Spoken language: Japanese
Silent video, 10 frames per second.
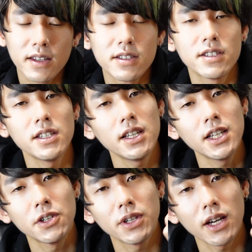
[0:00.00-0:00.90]
真
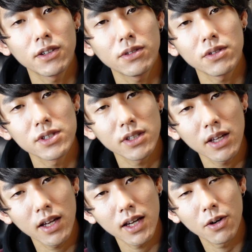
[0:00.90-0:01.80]
理を100とし
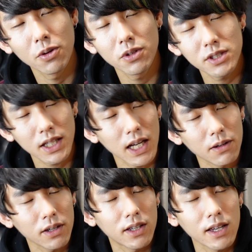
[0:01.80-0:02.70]
て、この世界
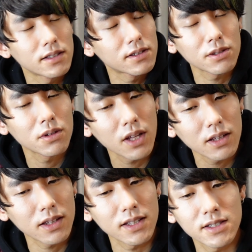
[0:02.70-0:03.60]
は幻想
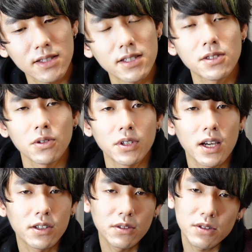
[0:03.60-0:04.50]
だって事実を
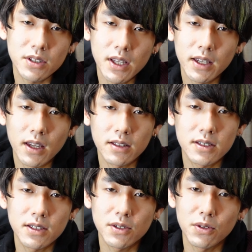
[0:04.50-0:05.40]
100として現
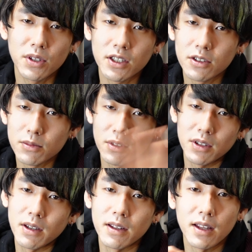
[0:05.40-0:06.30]
実を憎む
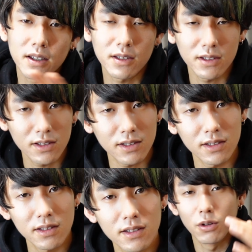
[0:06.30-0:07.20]
のではな
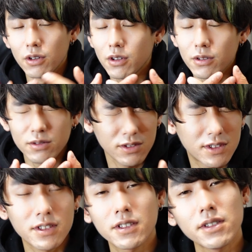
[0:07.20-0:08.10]
く、この
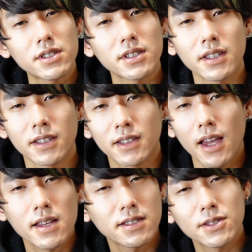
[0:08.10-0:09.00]
美しき
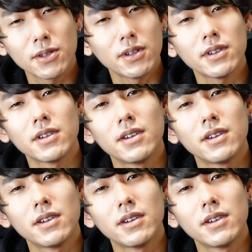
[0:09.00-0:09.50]
幻想、